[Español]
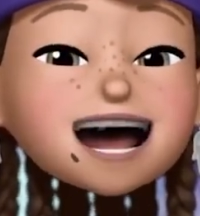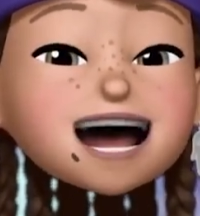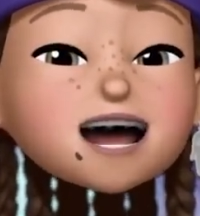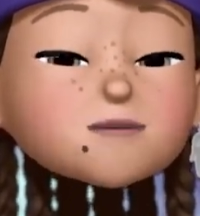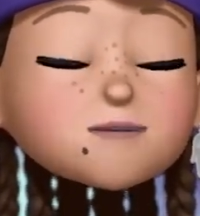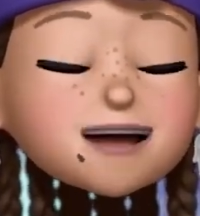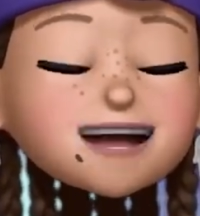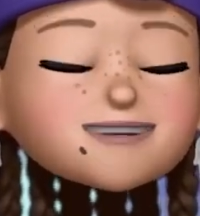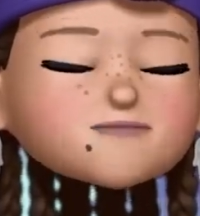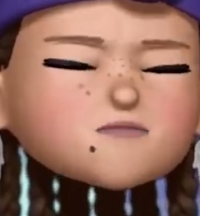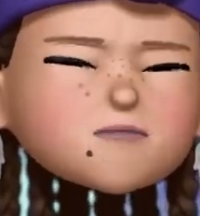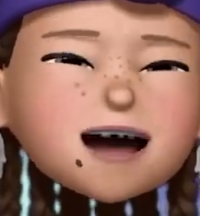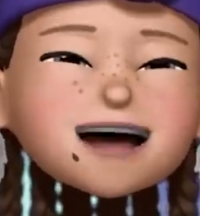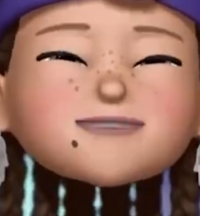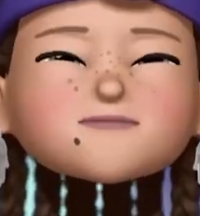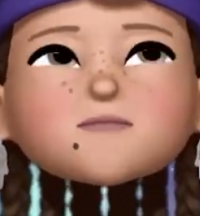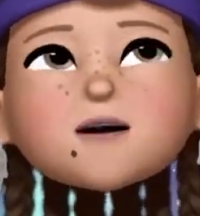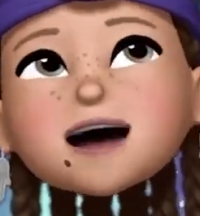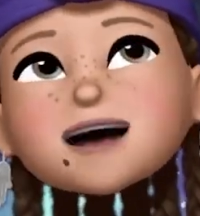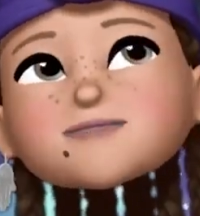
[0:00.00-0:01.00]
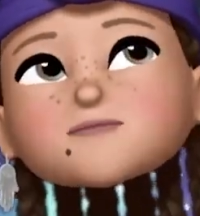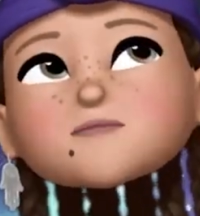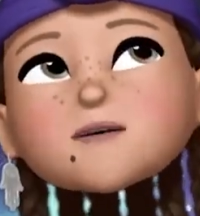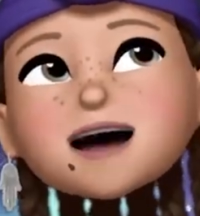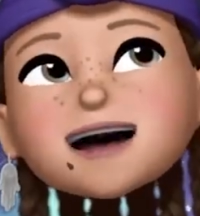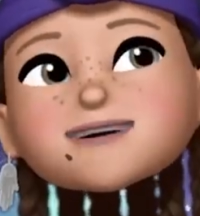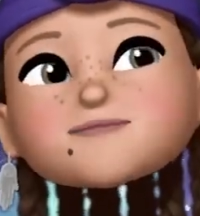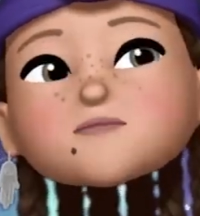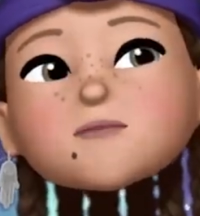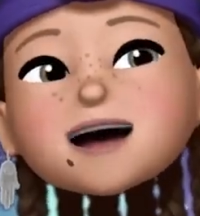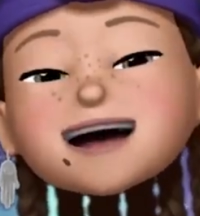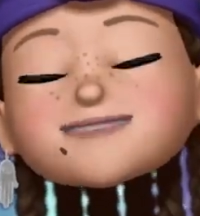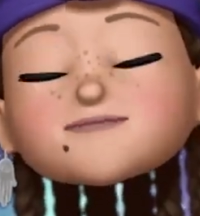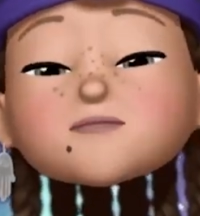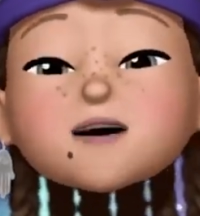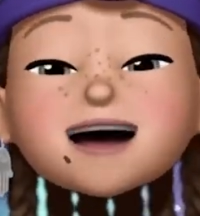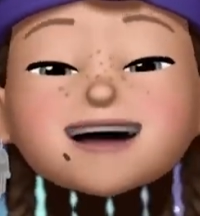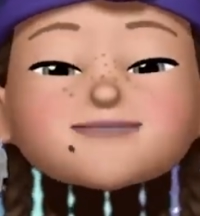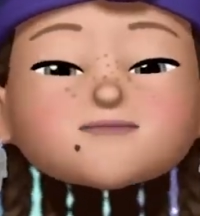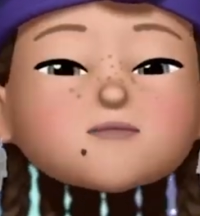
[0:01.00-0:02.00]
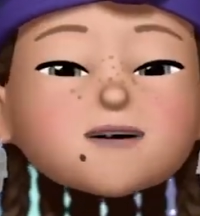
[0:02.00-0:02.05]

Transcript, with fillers: entonces comienza a explorar otras